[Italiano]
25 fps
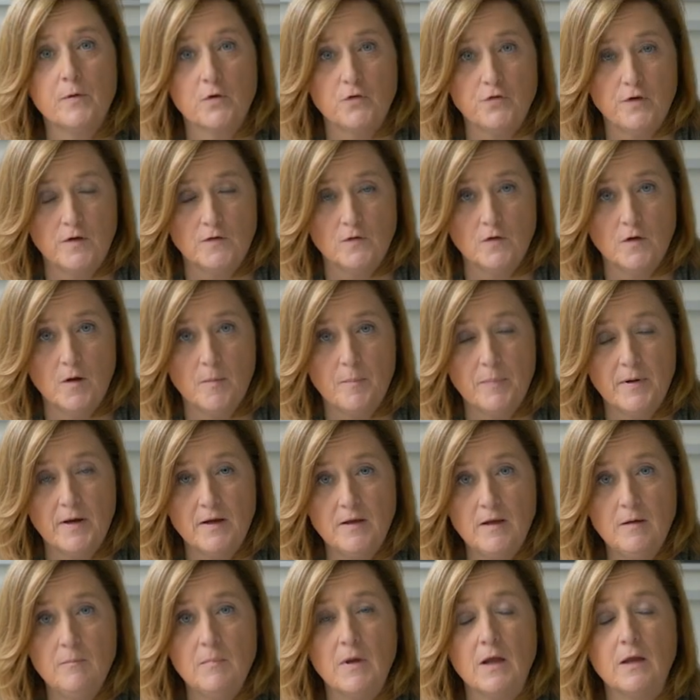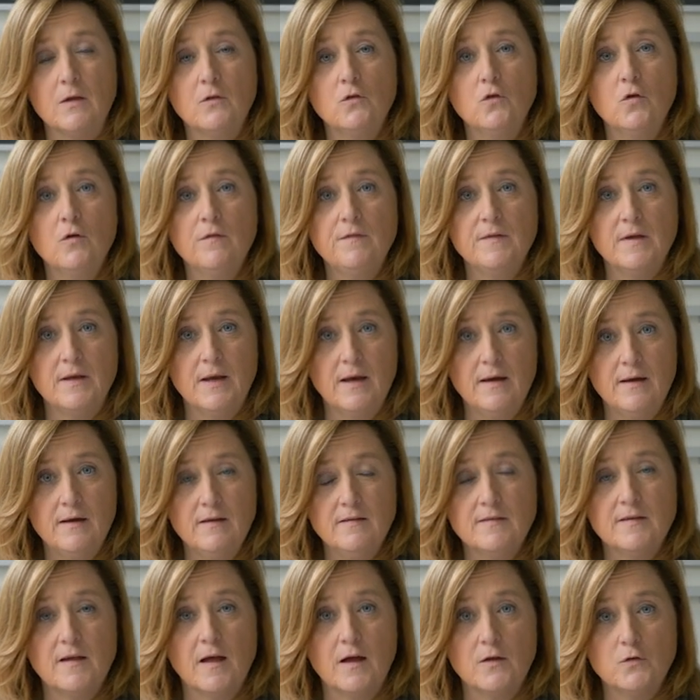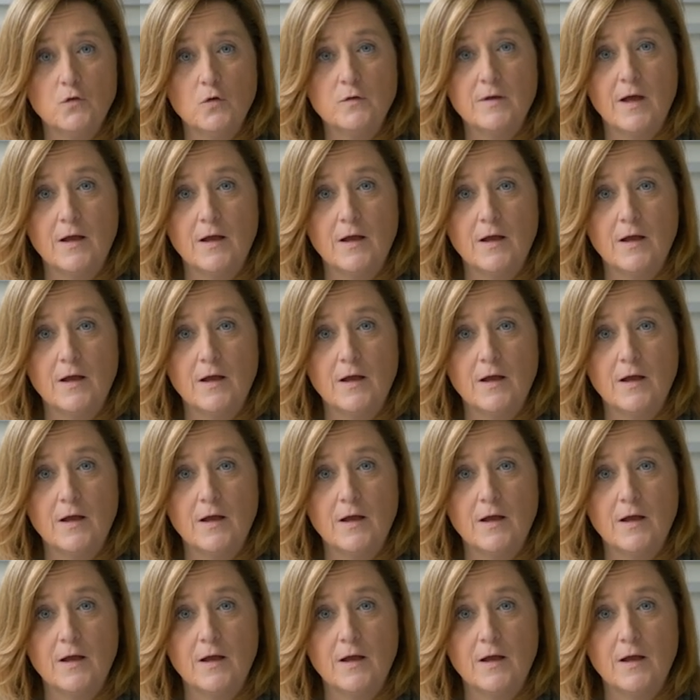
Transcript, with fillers: processo di apprendimento viene innescato